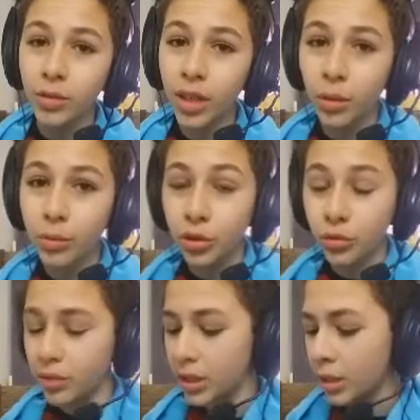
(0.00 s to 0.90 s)
não, tá? Não me
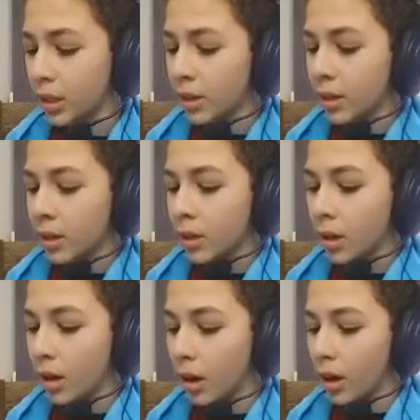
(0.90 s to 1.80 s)
julgue.
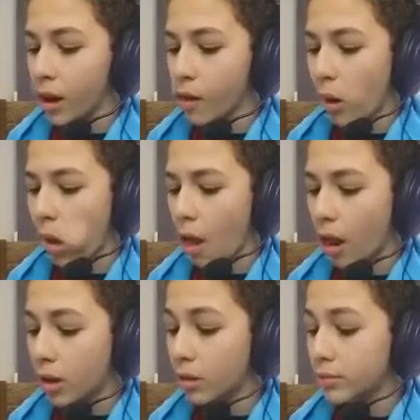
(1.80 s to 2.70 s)

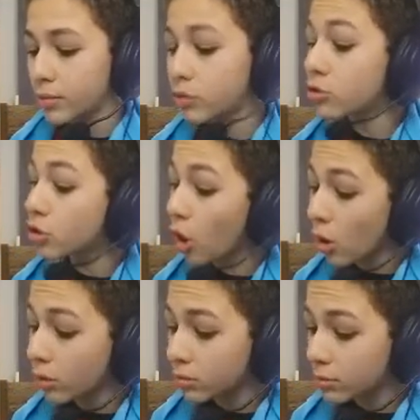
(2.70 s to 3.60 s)
Uh,
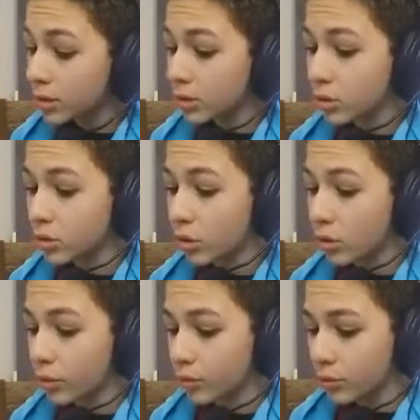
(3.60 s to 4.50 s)
show! Preciso de
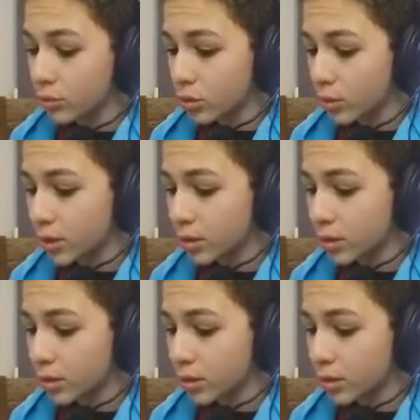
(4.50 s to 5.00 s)
show. Eu fui no show